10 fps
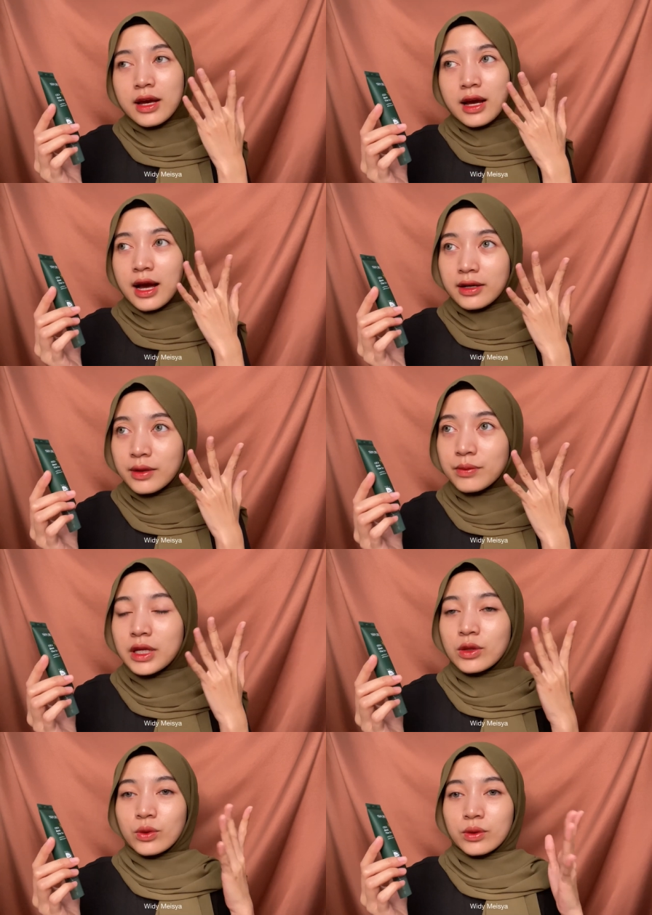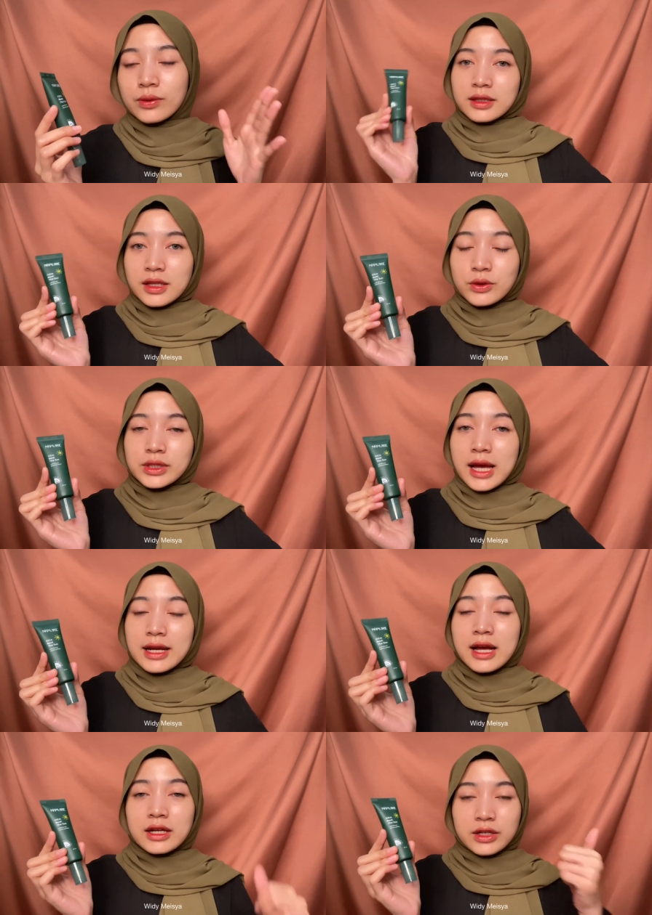adem gitu. Terus
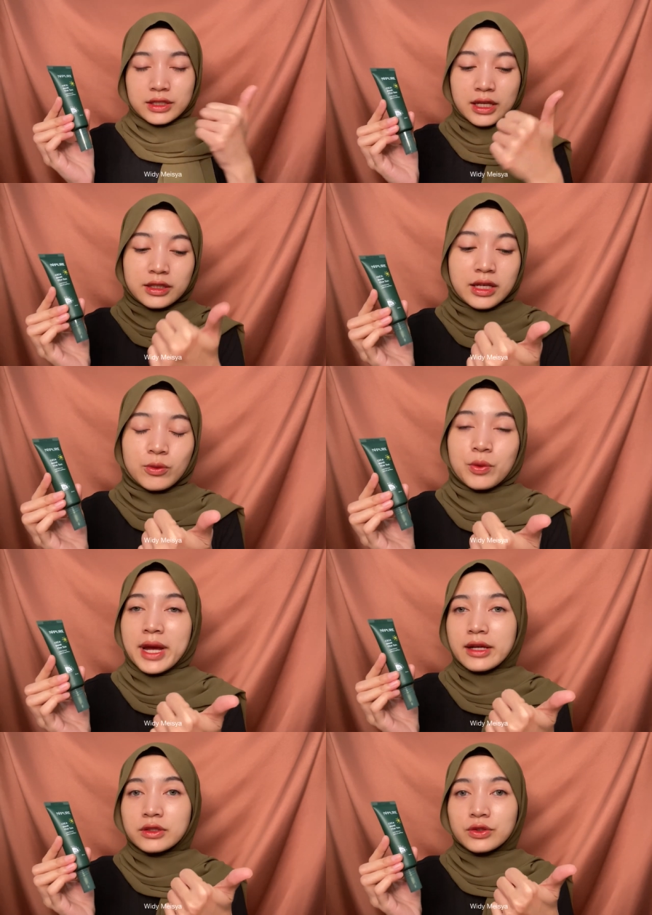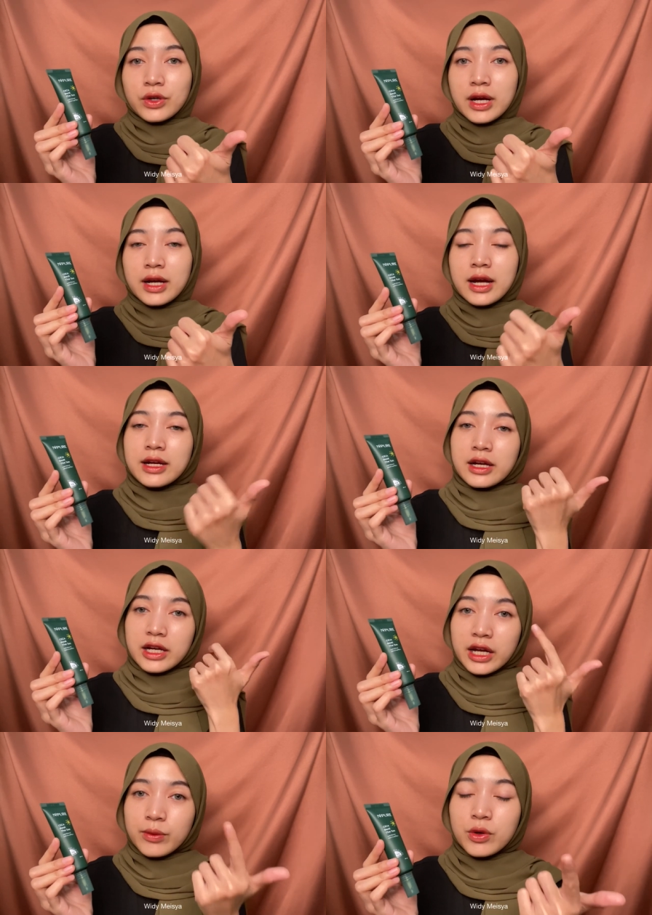ada chrysanthemum extract, ada
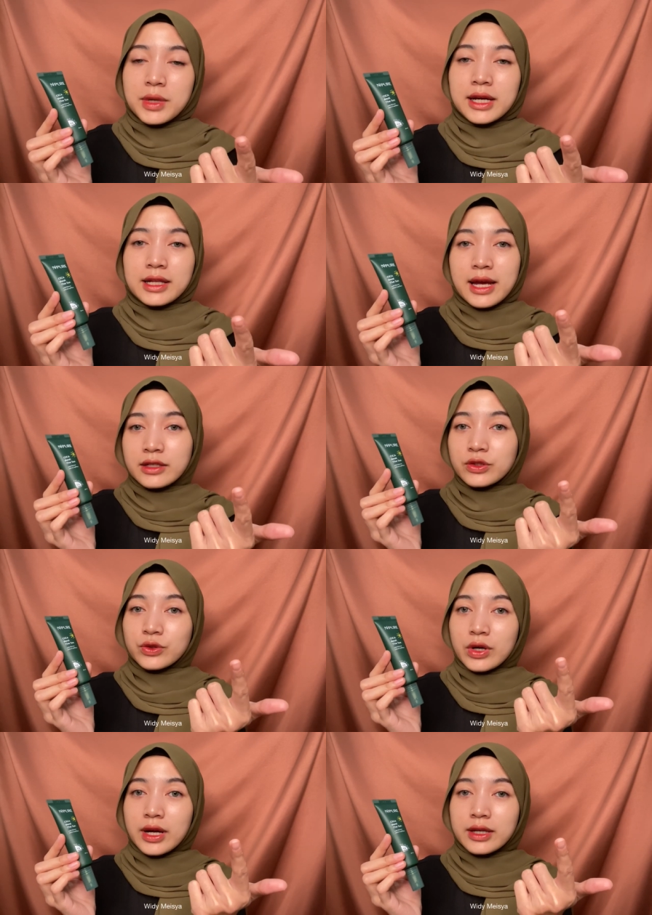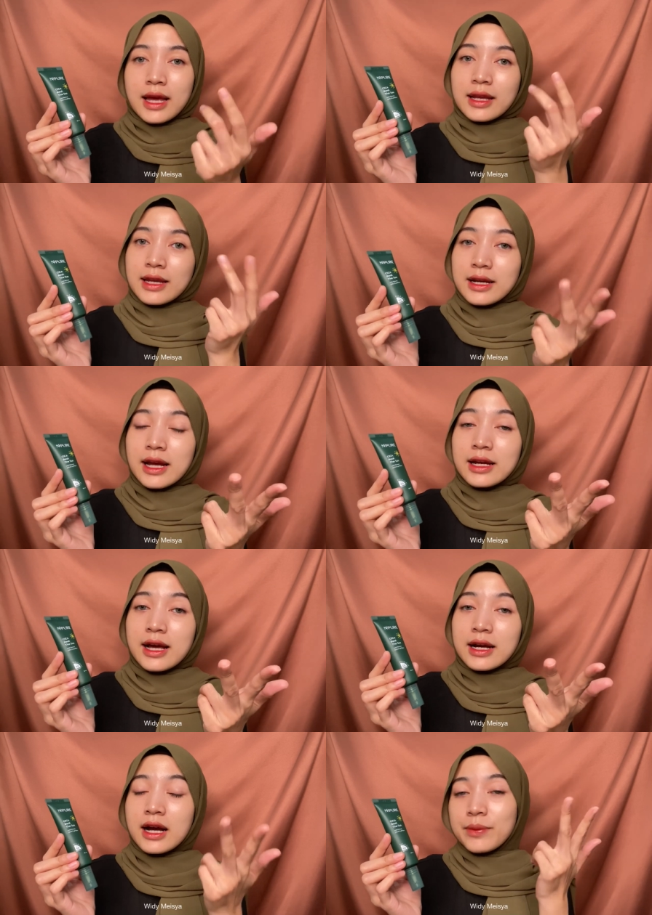chamomile extract, dan
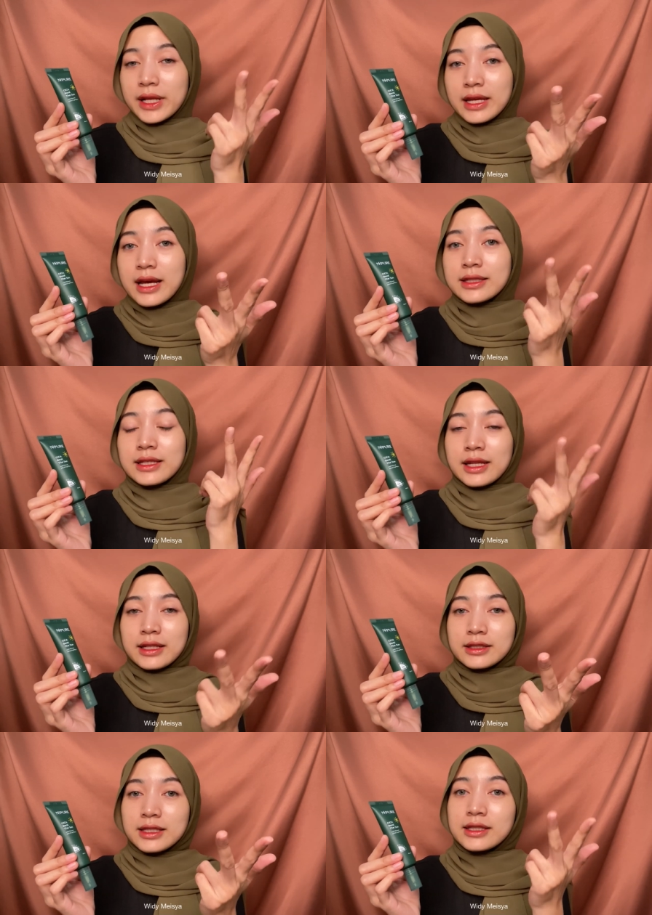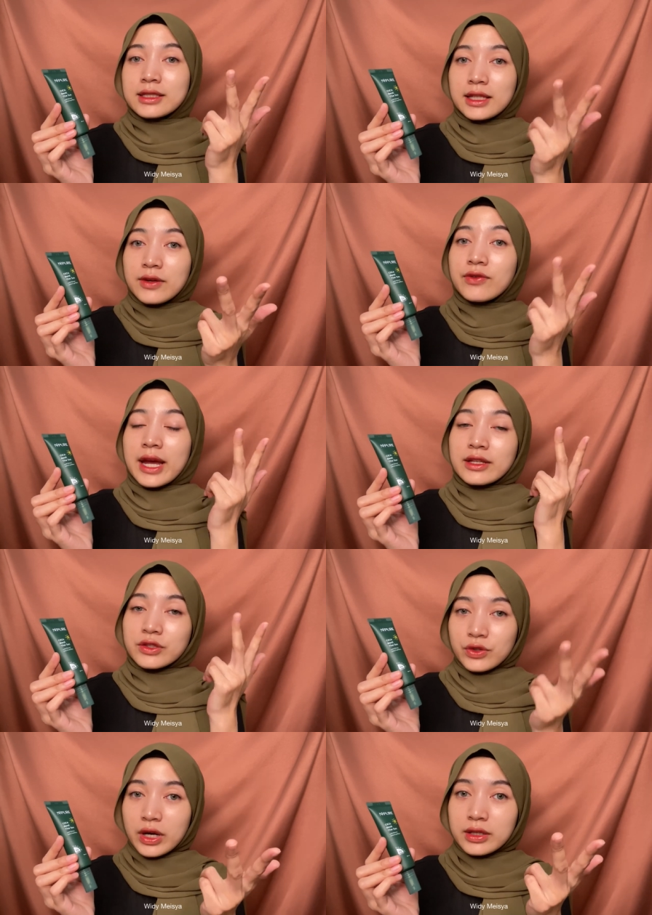ada camellia sinensis leaf
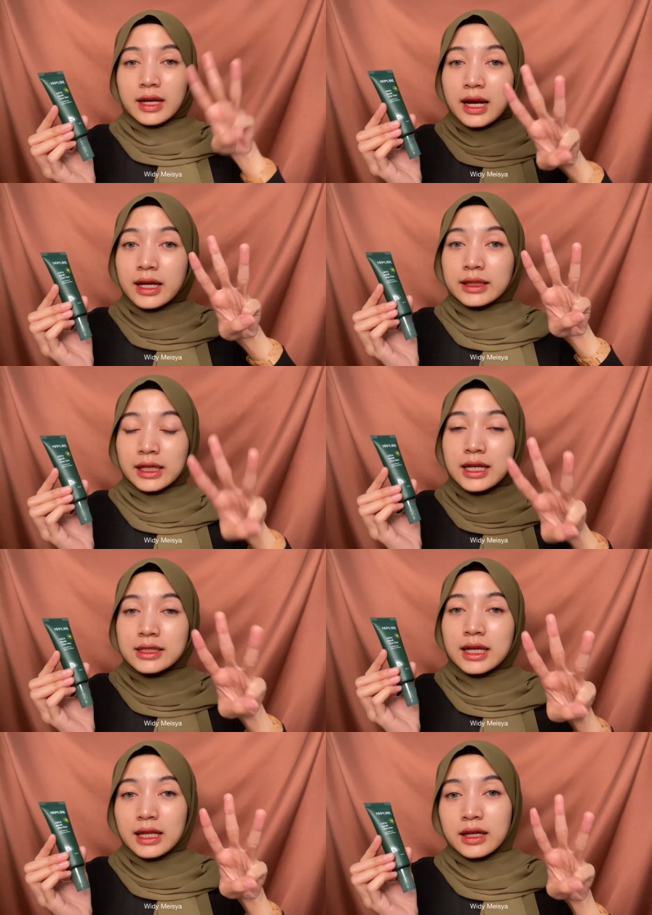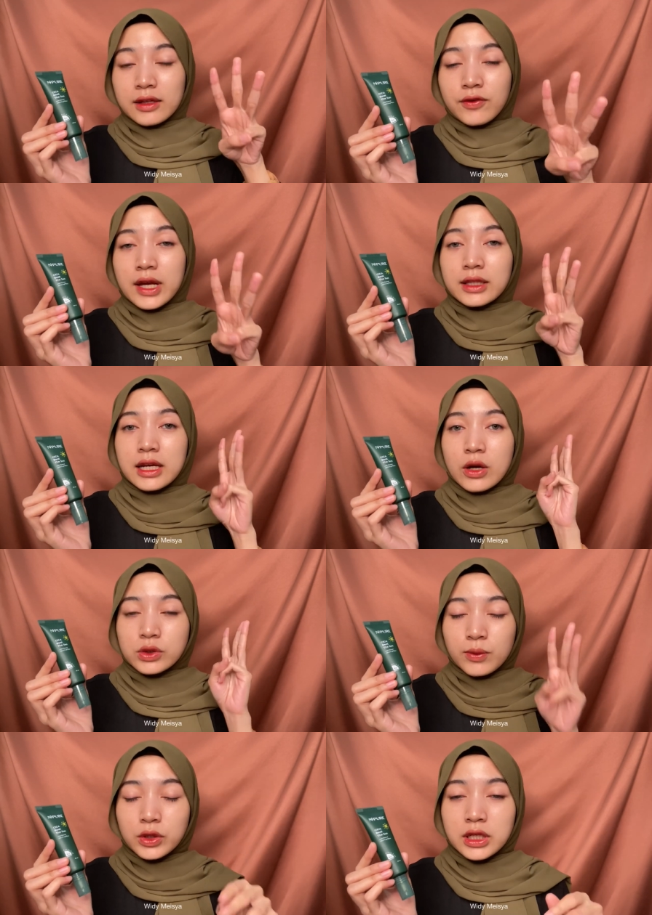extract. Nah, ketiga zat aktif yang tadi aku
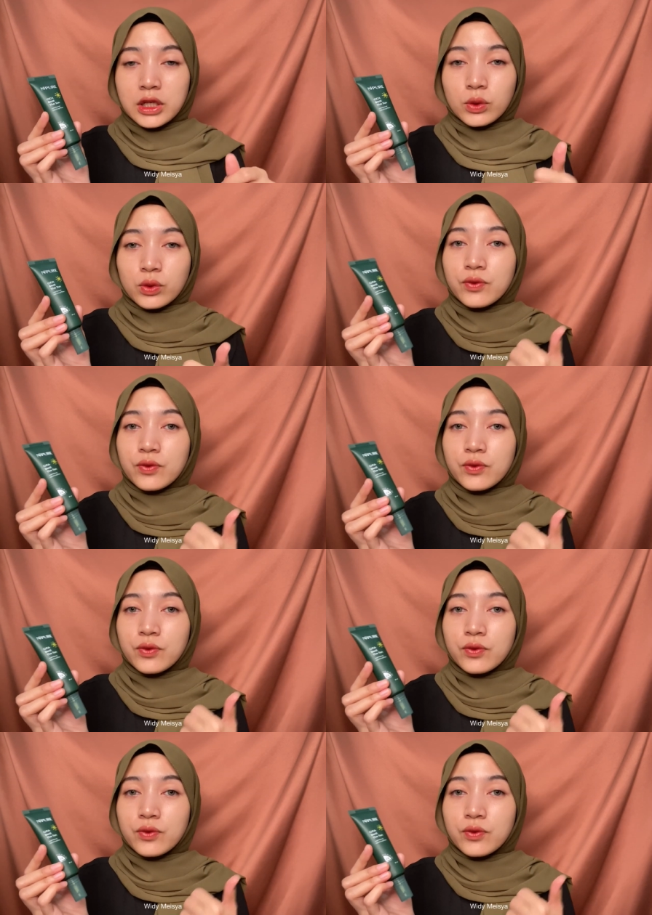sebutin itu tuh